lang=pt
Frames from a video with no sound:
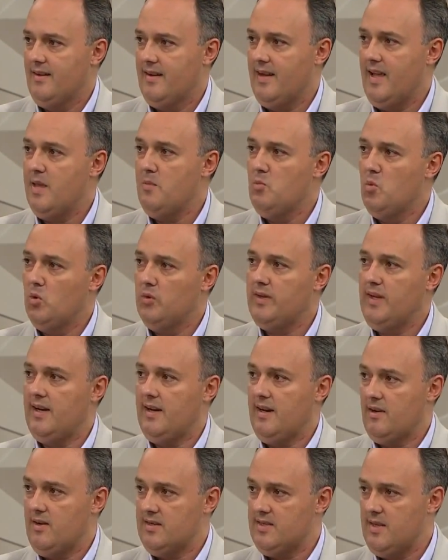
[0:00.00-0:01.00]
Né? Embutem
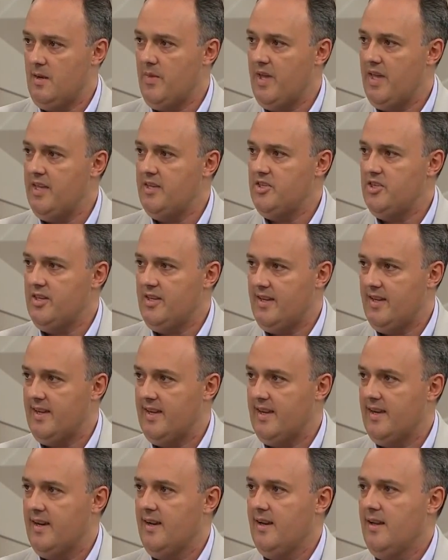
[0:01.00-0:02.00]
na nossa mente
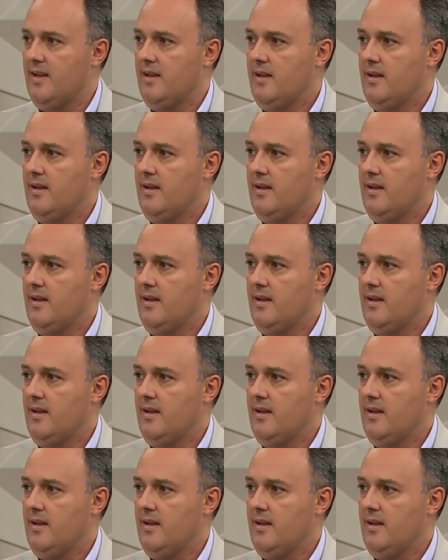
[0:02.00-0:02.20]
que